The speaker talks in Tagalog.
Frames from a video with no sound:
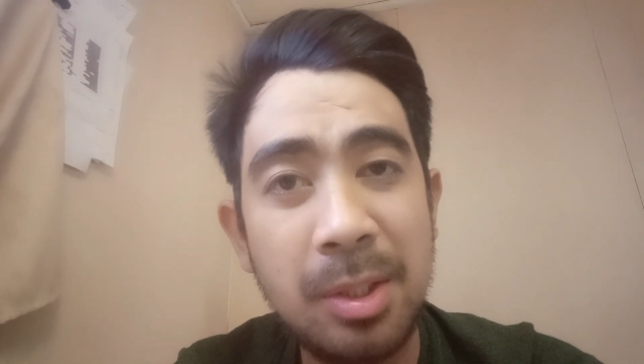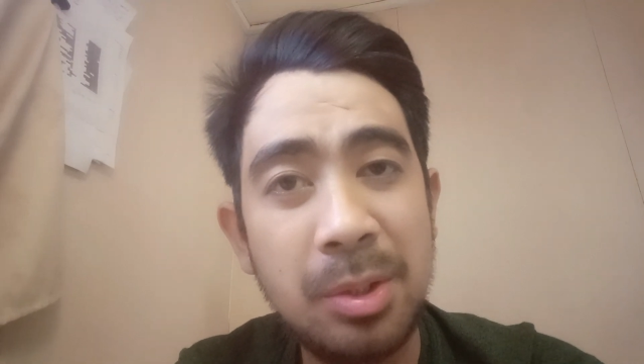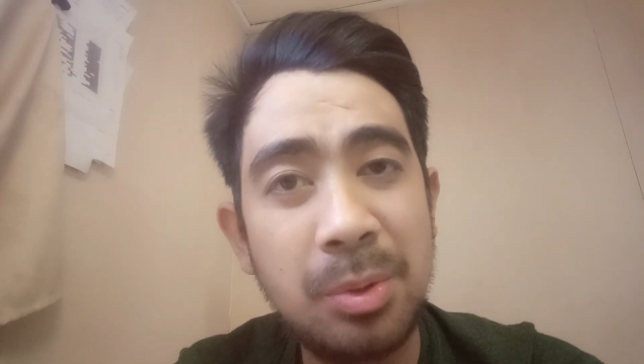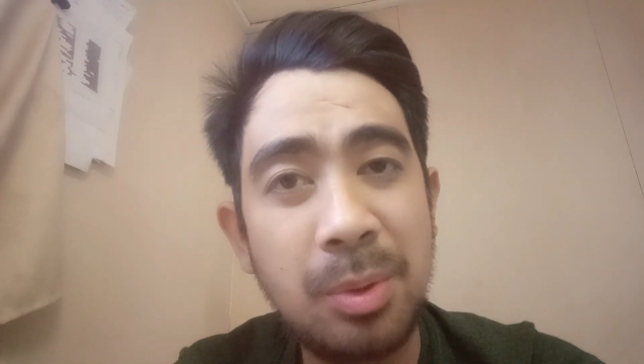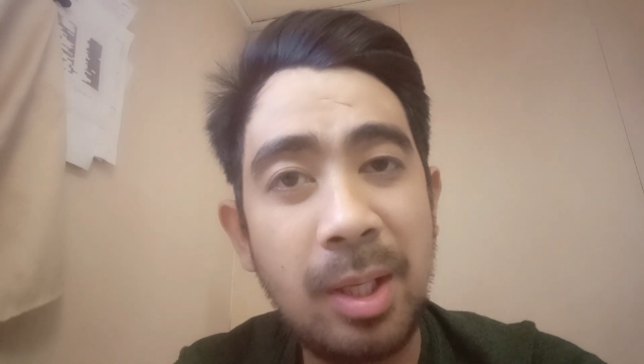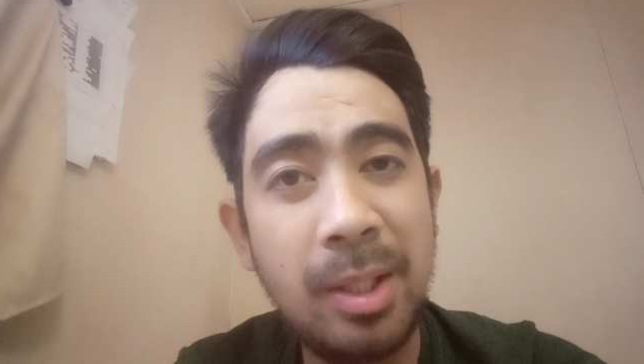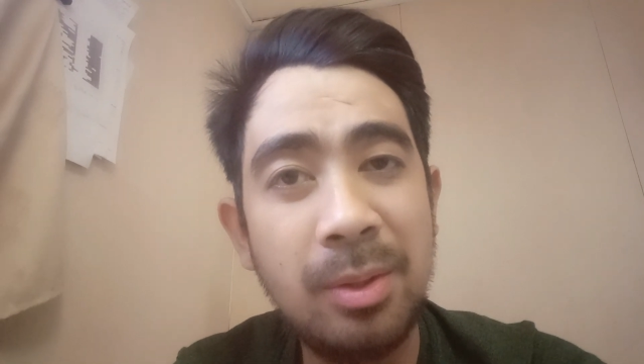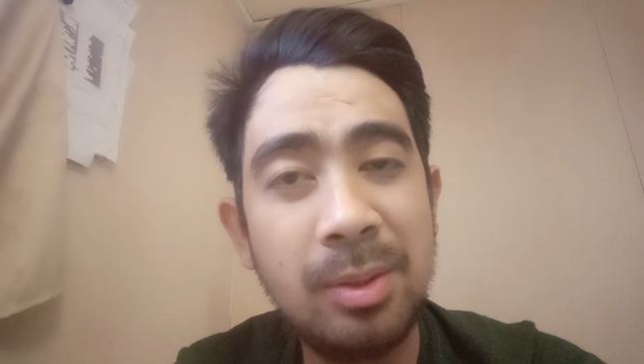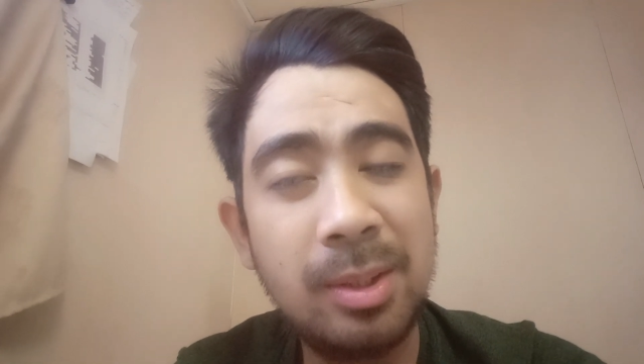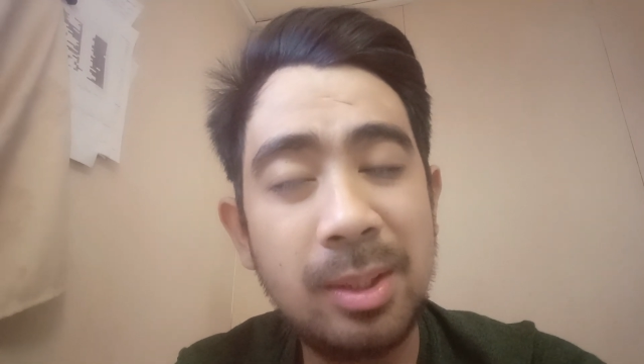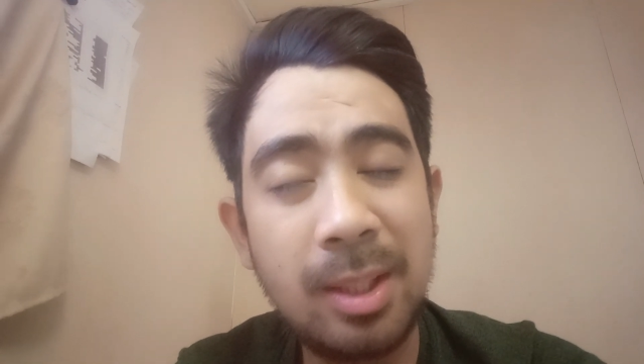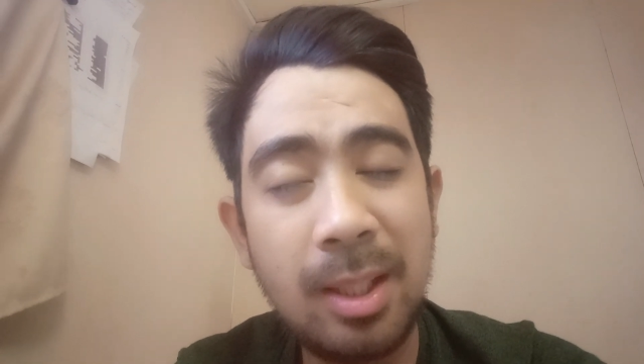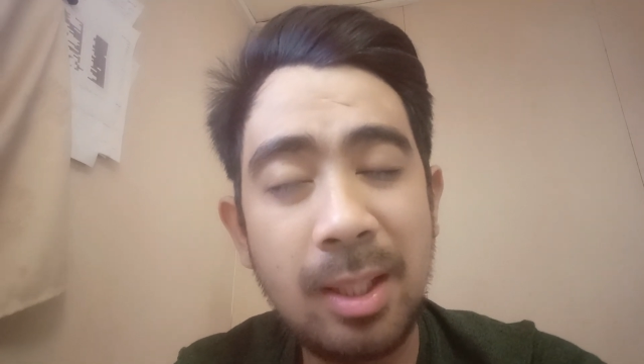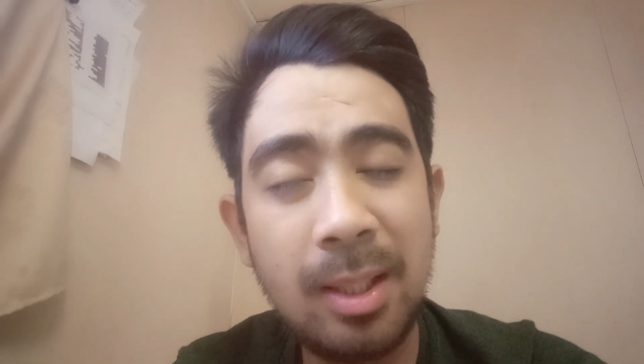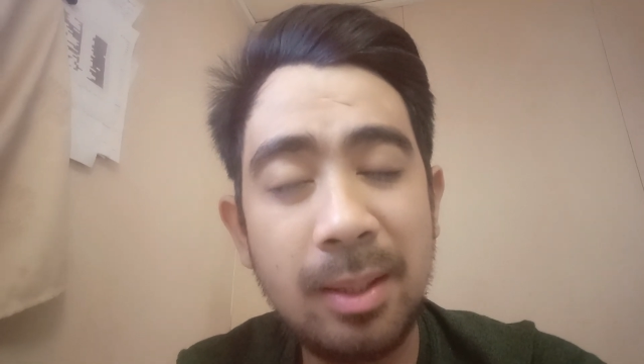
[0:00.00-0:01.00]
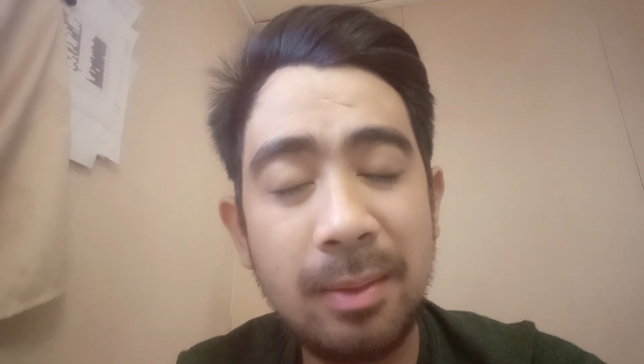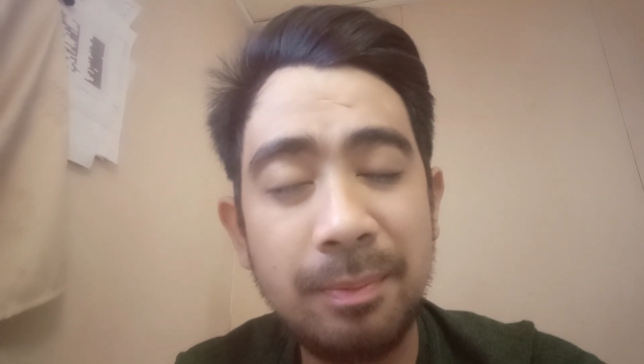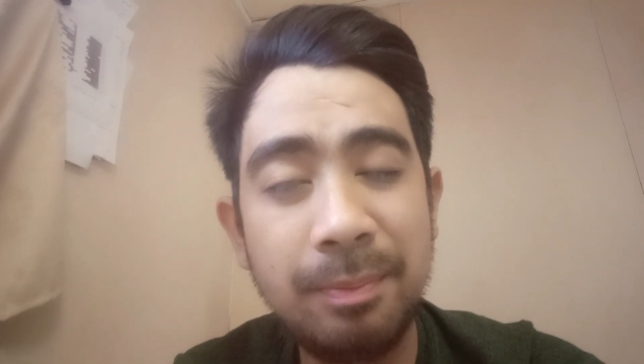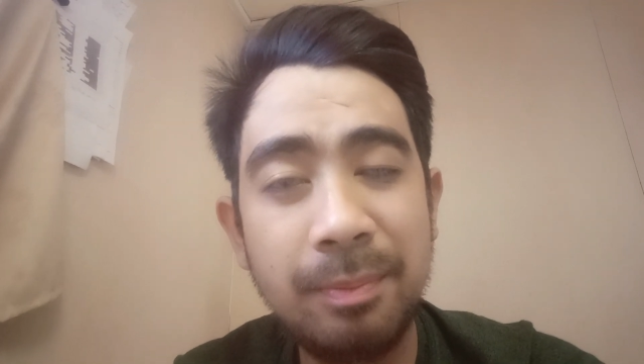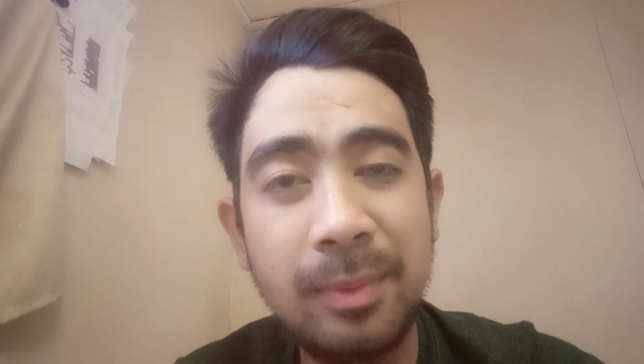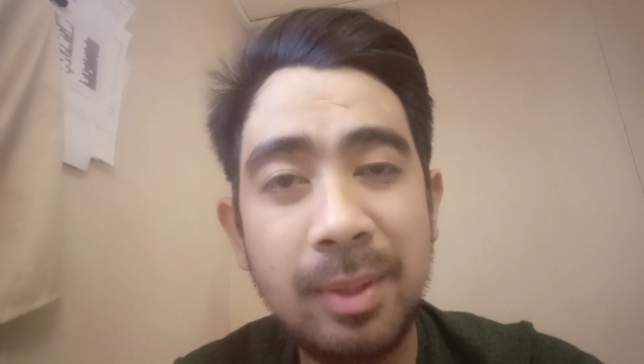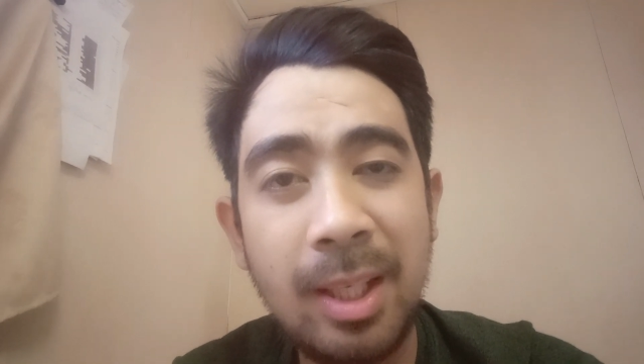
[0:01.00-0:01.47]
So ayon sa
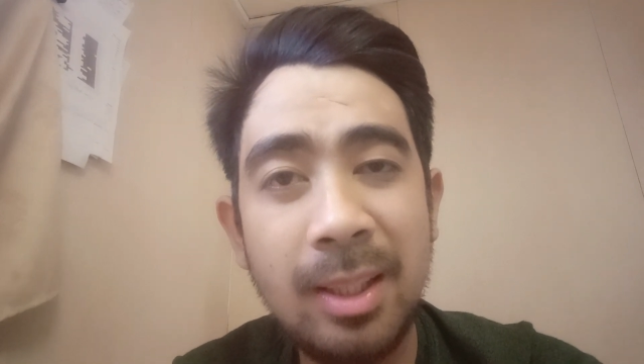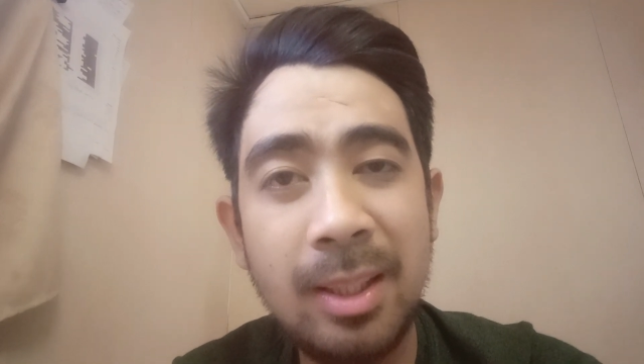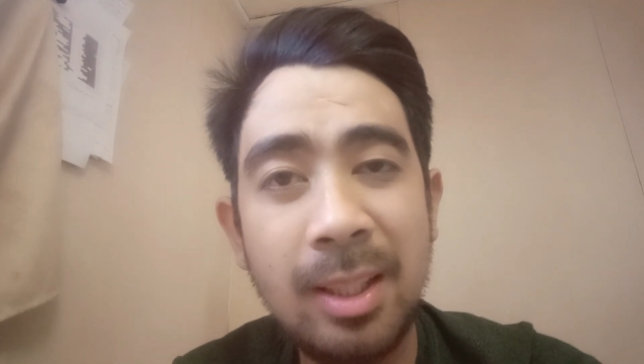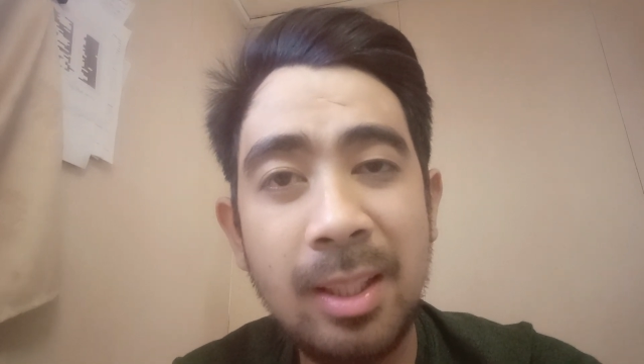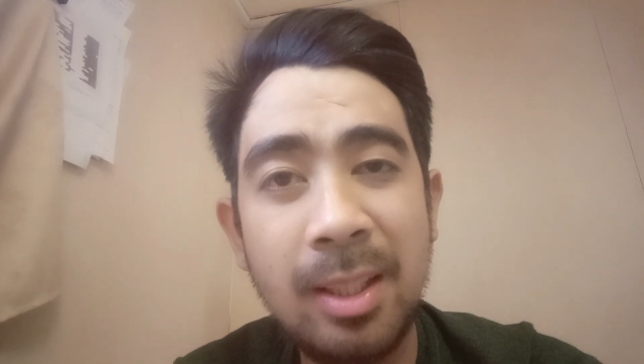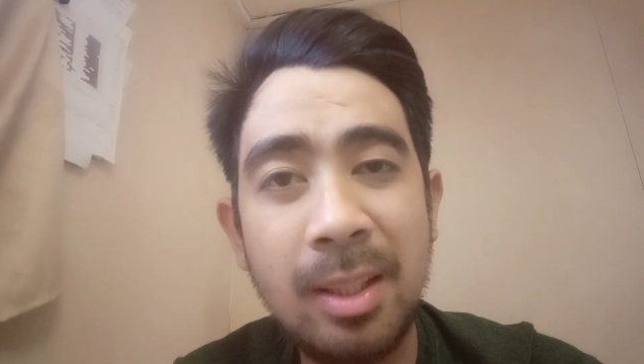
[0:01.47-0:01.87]
data na